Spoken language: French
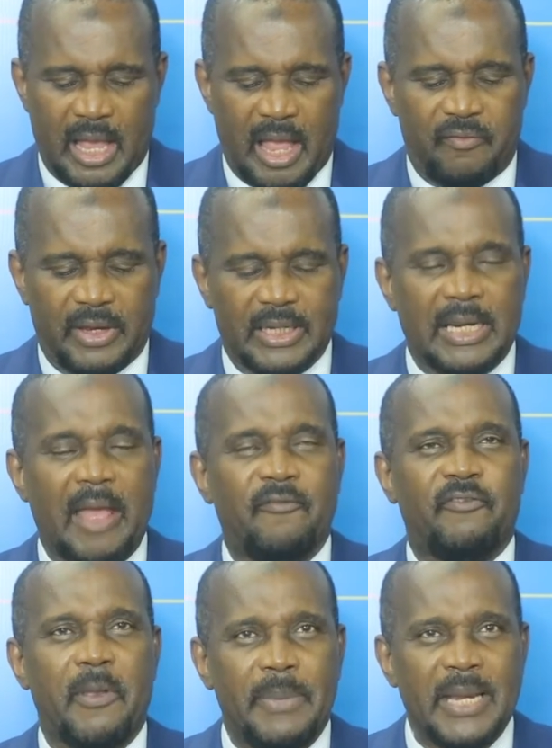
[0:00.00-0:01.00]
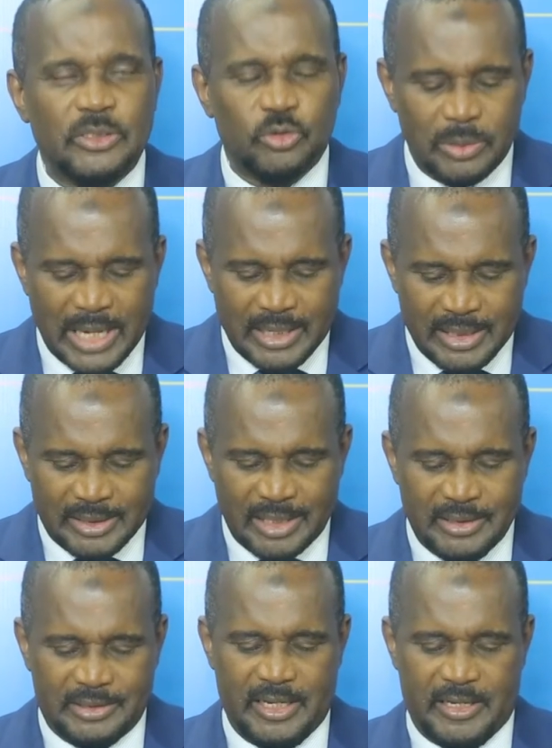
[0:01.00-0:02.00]
avec la faiblesse de la
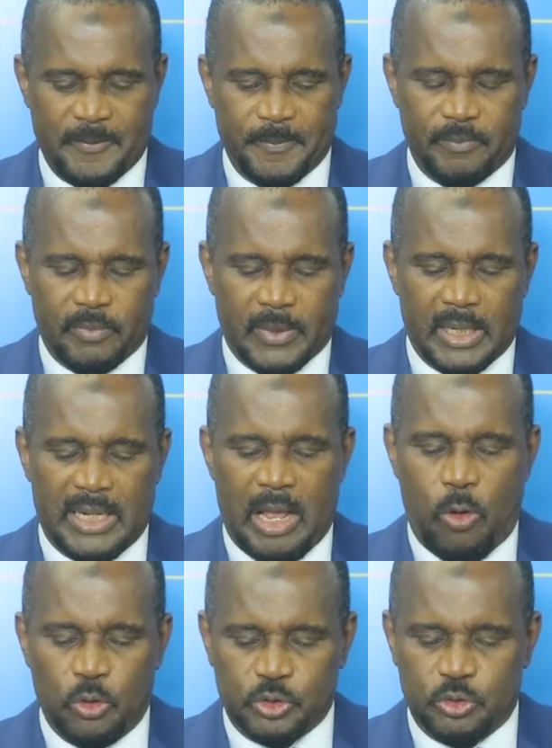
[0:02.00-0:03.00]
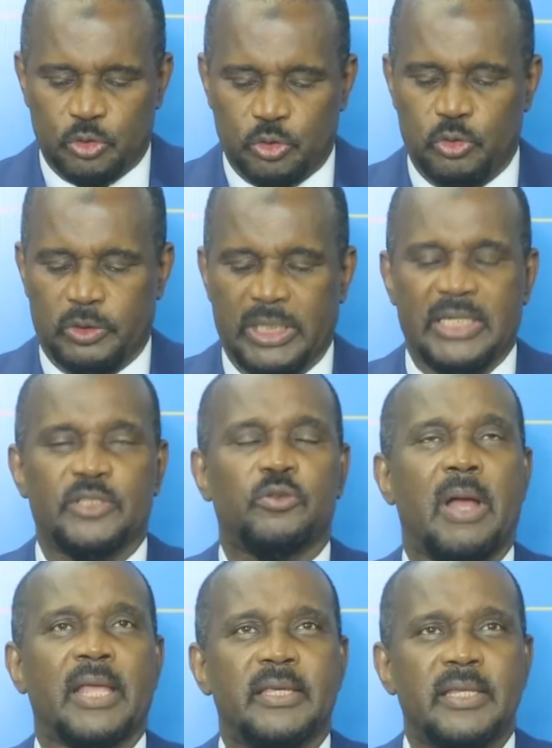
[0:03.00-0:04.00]
létalité et la hausse du taux de
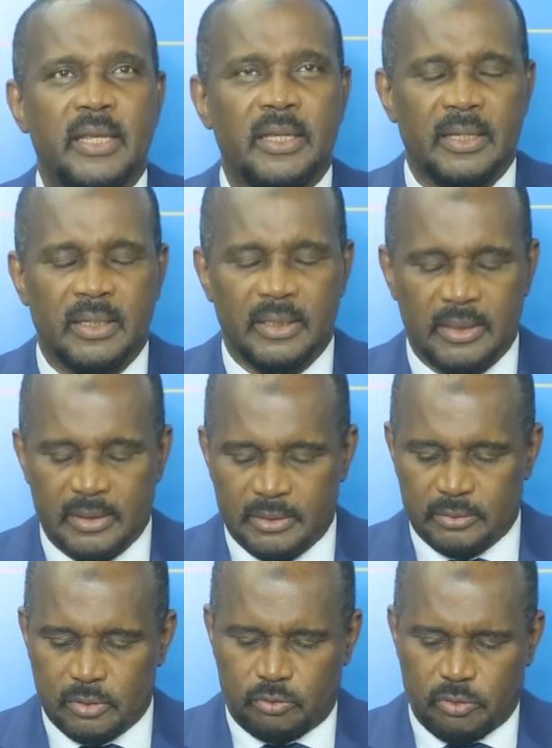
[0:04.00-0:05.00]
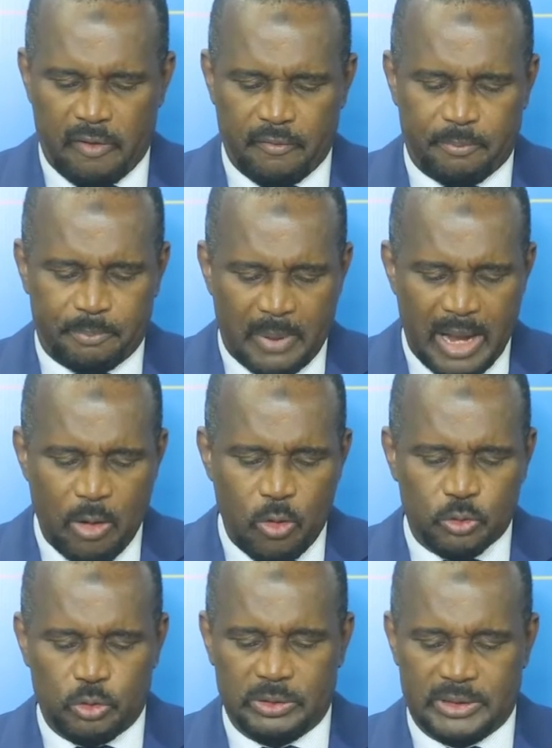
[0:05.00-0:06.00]
guérison en Guinée, ne doivent pas
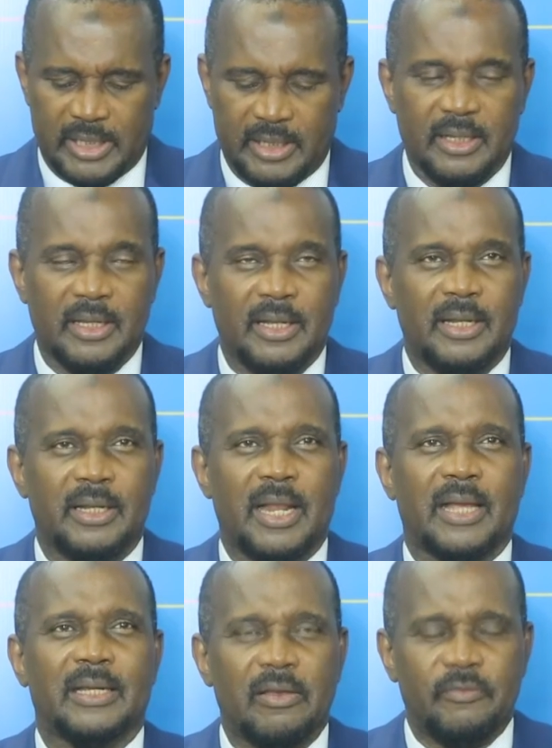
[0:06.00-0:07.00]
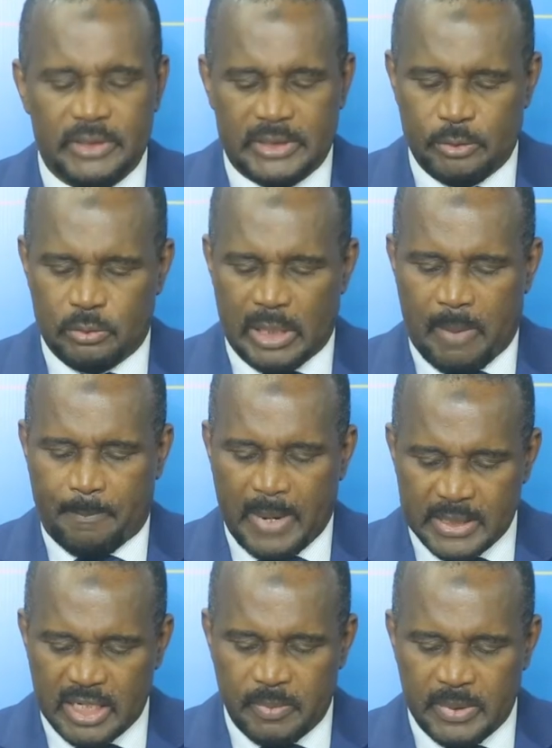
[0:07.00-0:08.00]
occulter la gravité de la
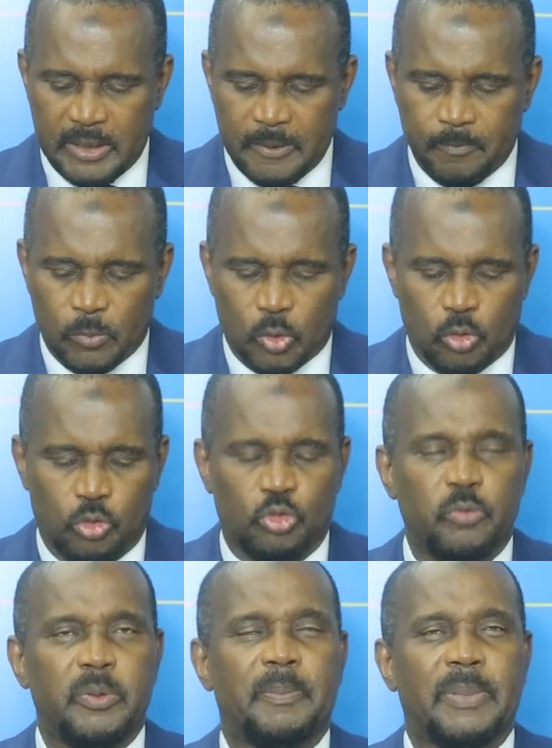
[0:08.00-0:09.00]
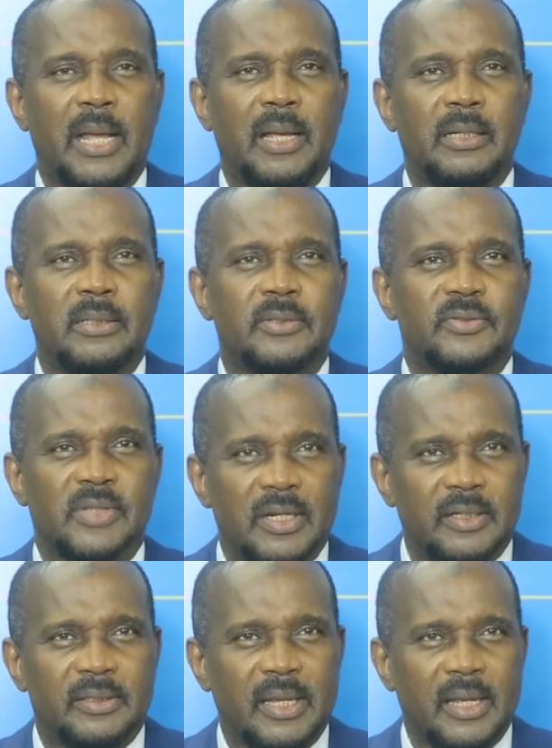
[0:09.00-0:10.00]
pandémie au double plan
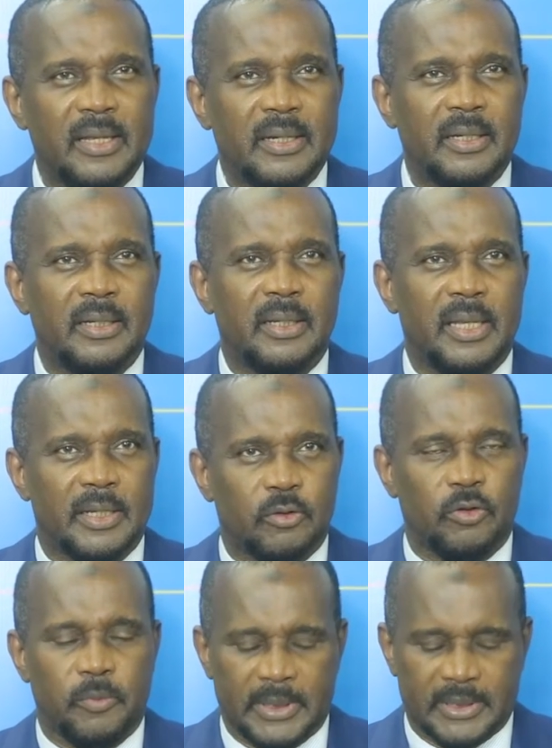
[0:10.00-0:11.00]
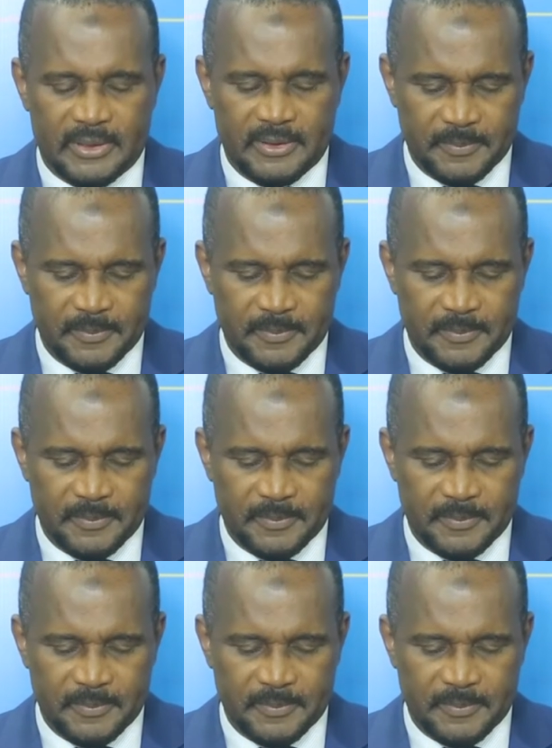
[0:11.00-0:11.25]
sanitaire et économique.